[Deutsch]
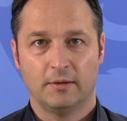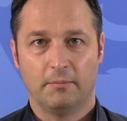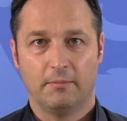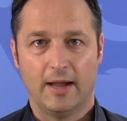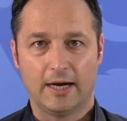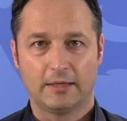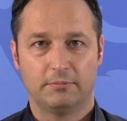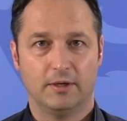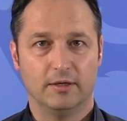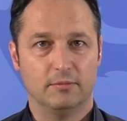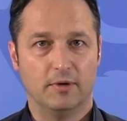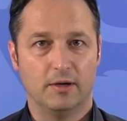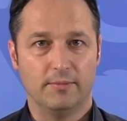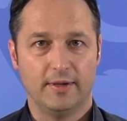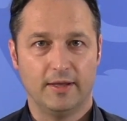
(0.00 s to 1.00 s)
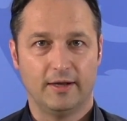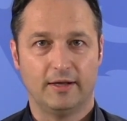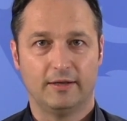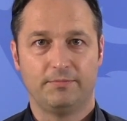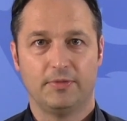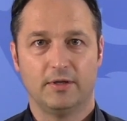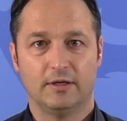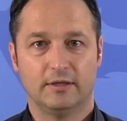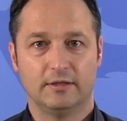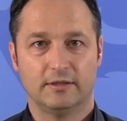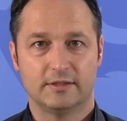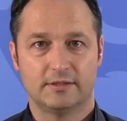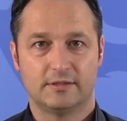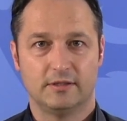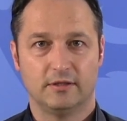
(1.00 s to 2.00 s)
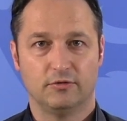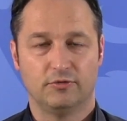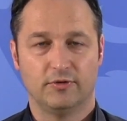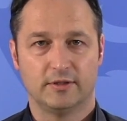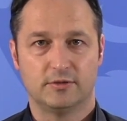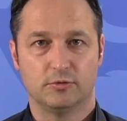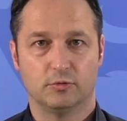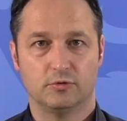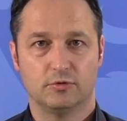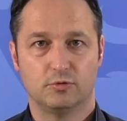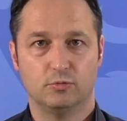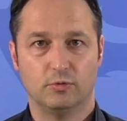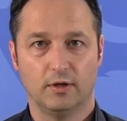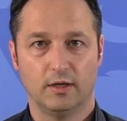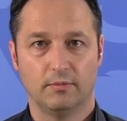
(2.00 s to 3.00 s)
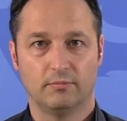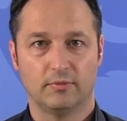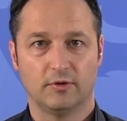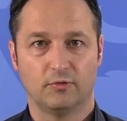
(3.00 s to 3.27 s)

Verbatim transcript: merkt man immer mehr, äh, dass die Infektionen zunehmen.